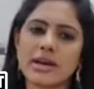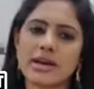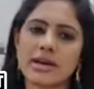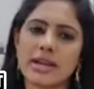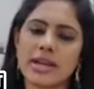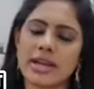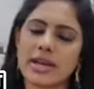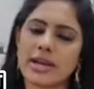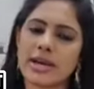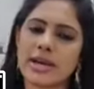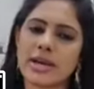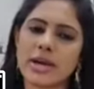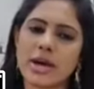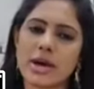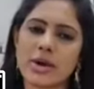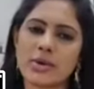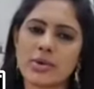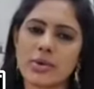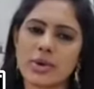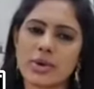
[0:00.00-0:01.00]
ரேகா
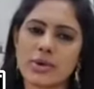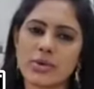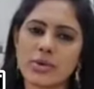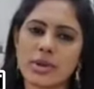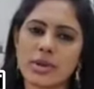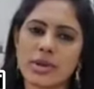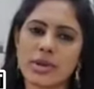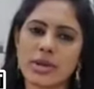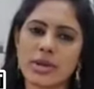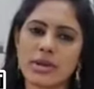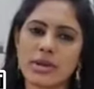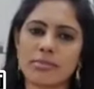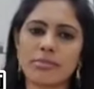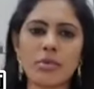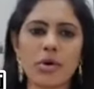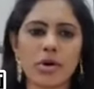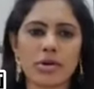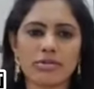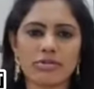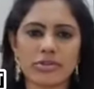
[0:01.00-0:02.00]
நானும் என்னுடைய
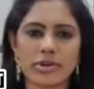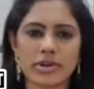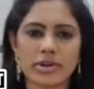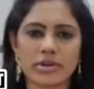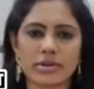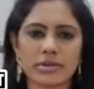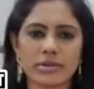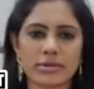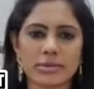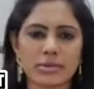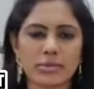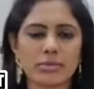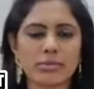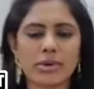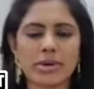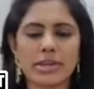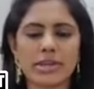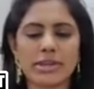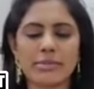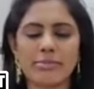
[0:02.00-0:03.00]
பாய் ஃப்ரெண்ட் ரொம்ப
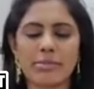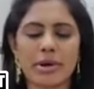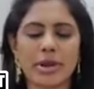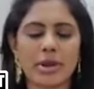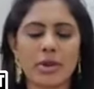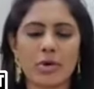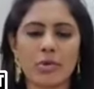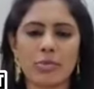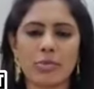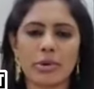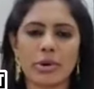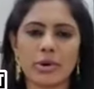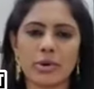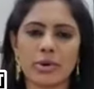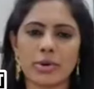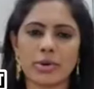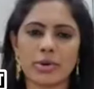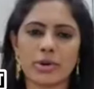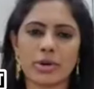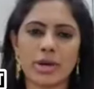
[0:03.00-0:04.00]
டீப்பாக லவ்
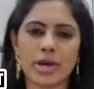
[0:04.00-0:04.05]
பண்ணோம்